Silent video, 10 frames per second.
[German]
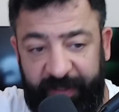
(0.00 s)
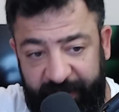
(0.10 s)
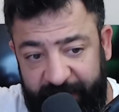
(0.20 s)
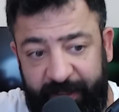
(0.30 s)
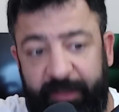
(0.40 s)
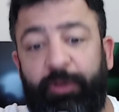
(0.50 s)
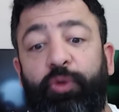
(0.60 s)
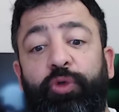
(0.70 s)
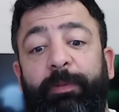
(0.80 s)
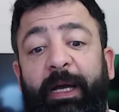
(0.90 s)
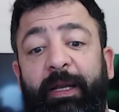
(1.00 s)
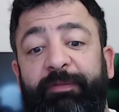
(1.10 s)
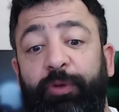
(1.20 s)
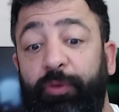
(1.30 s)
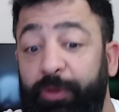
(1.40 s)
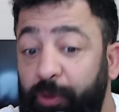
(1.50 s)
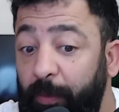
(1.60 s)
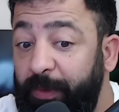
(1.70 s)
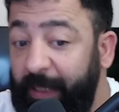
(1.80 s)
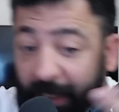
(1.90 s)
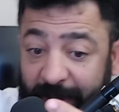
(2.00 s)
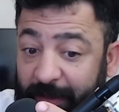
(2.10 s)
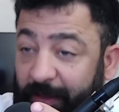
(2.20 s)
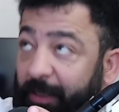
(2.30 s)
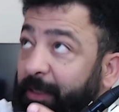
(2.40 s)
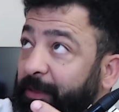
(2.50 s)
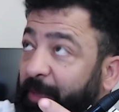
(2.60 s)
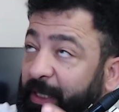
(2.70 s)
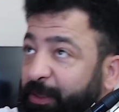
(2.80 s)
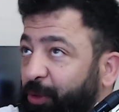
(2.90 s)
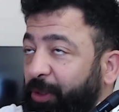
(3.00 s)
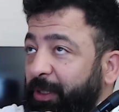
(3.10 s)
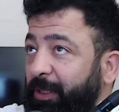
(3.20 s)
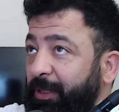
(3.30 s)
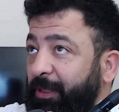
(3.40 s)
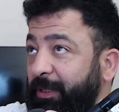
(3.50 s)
wenn das jetzt ein YouTube-Highlight-Video ist, kommt jetzt meine Story